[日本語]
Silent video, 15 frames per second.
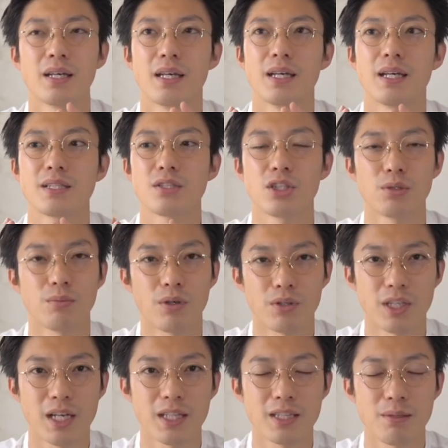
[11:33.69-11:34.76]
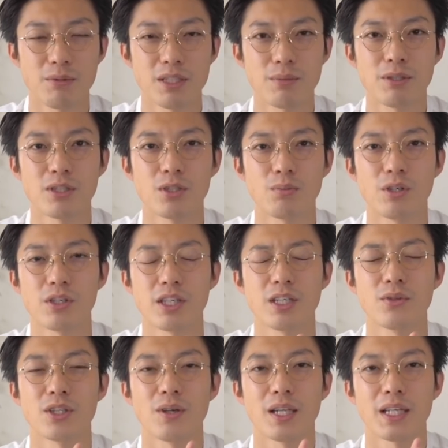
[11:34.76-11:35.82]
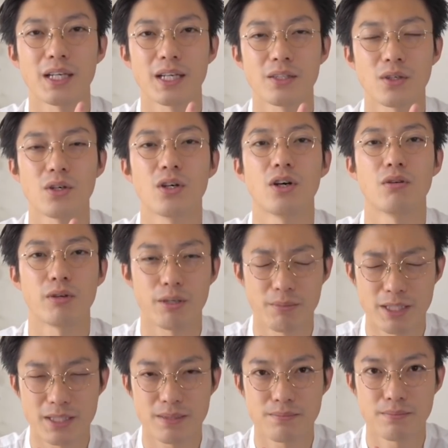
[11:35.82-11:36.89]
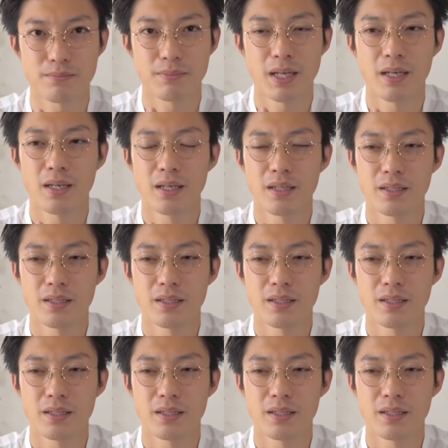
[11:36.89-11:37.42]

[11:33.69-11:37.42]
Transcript: えー、そういうのも狙って見てみるのもいいのではないかと思います。